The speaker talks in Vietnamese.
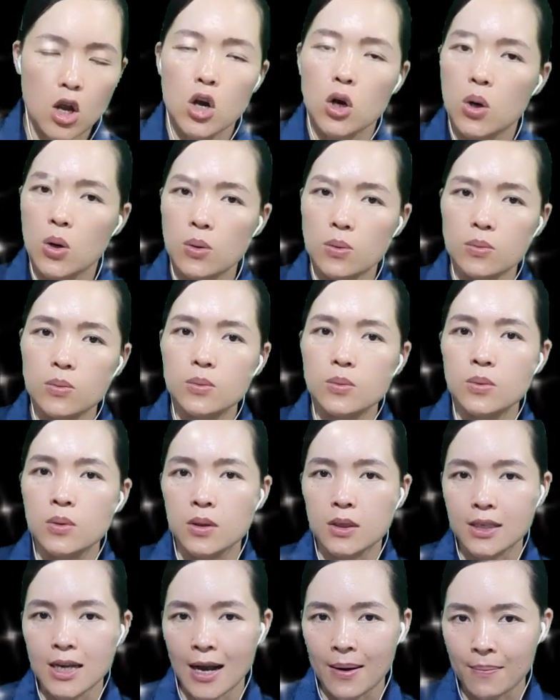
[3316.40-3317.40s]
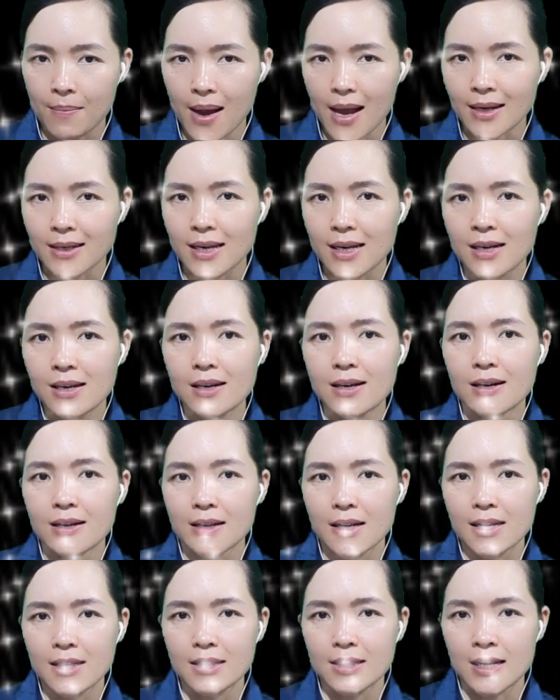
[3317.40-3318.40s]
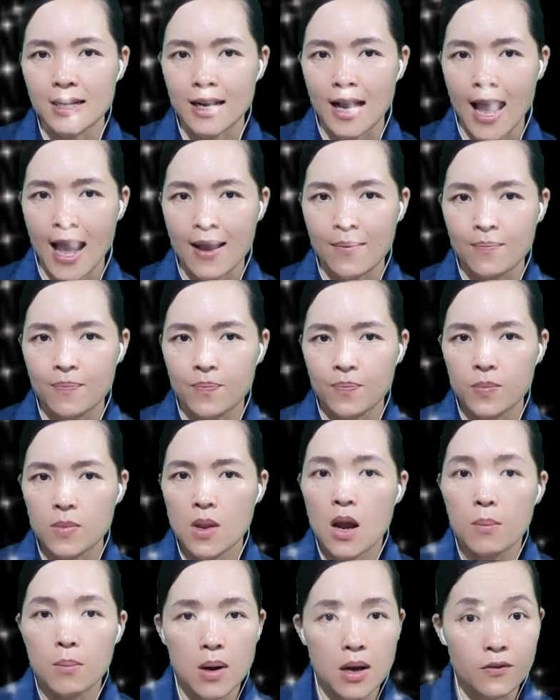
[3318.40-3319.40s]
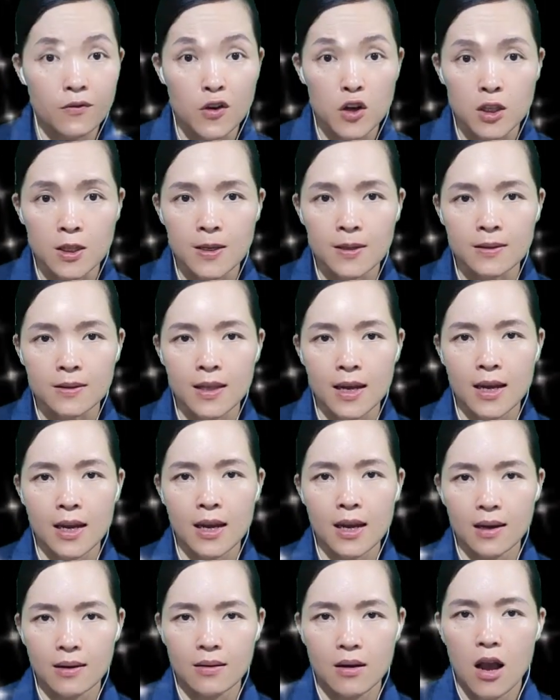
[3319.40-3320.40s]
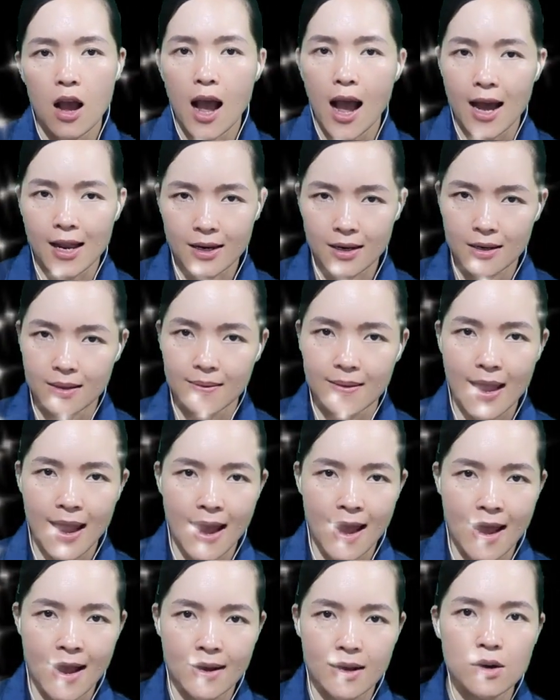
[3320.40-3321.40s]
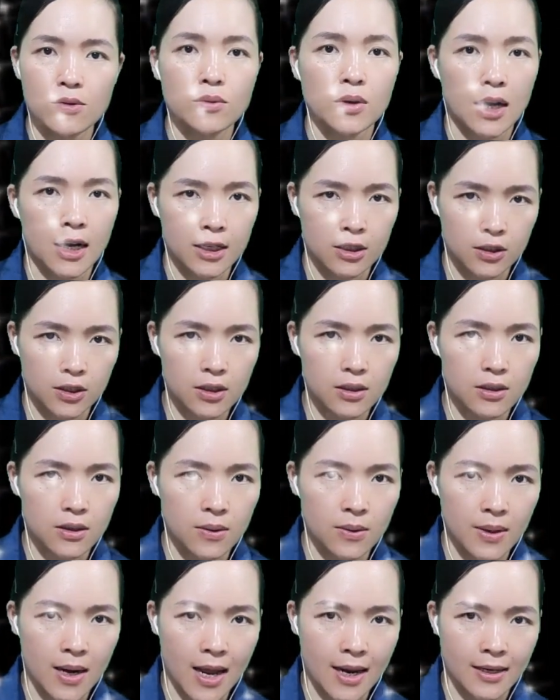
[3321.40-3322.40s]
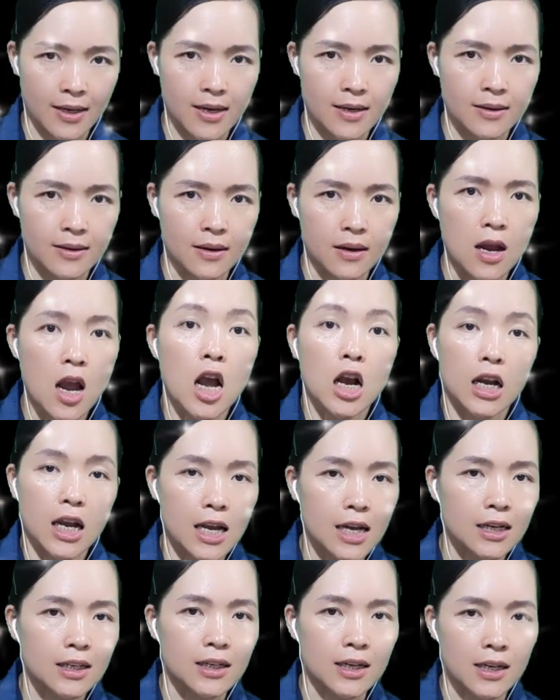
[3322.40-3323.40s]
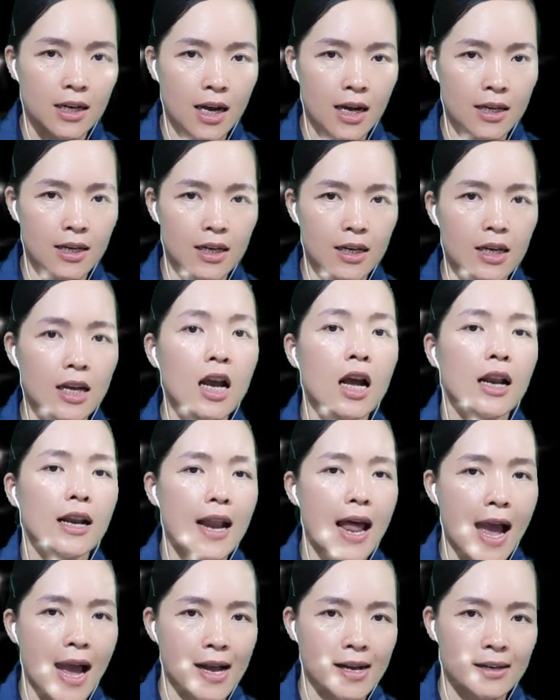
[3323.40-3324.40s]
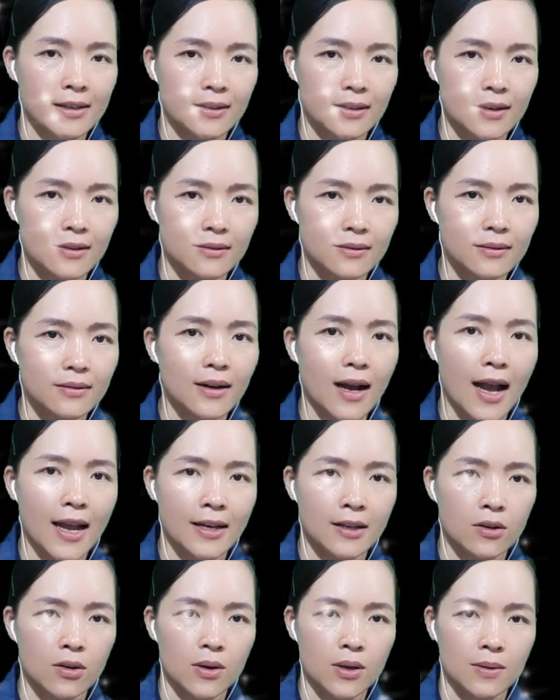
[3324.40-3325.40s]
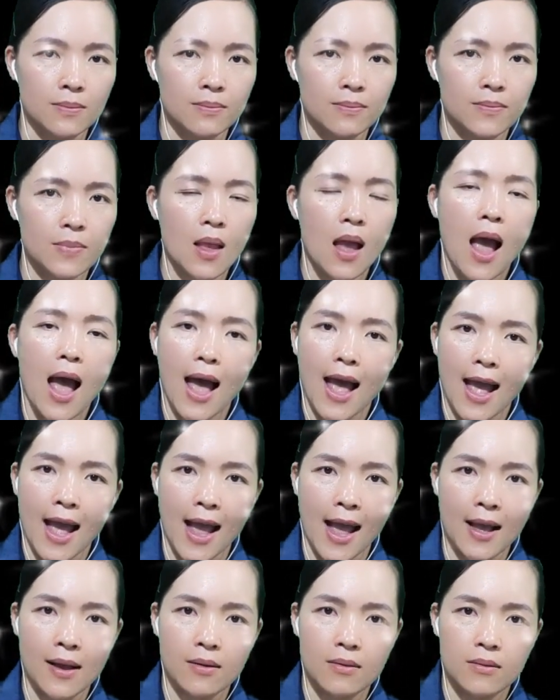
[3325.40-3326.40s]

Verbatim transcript: cũng chẳng mang đến lợi ích gì cả. Bởi vì thực tế, hắn ta không hề siết cổ nạn nhân khi người ấy đang đứng hay ngồi. Hả?